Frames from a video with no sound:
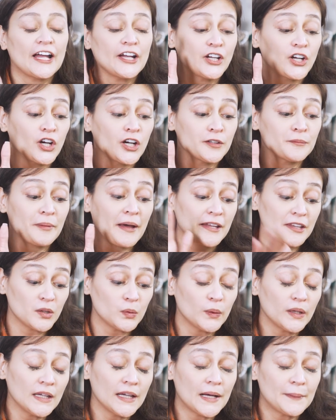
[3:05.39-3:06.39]
Ayun, by
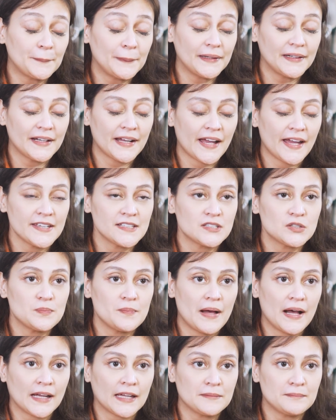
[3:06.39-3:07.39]
the way nga pala guys, si
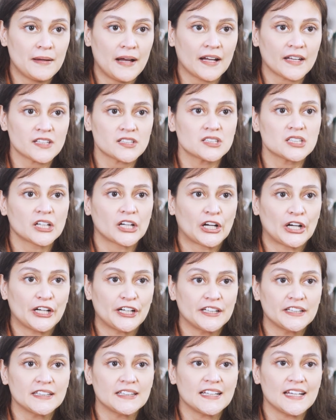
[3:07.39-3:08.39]
Mac and Mac is the
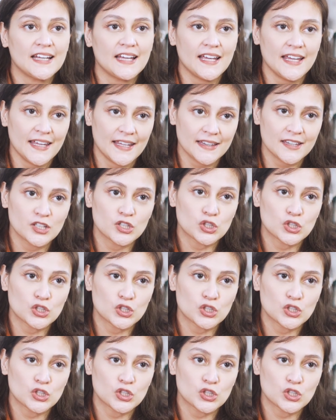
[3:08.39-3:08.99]
current it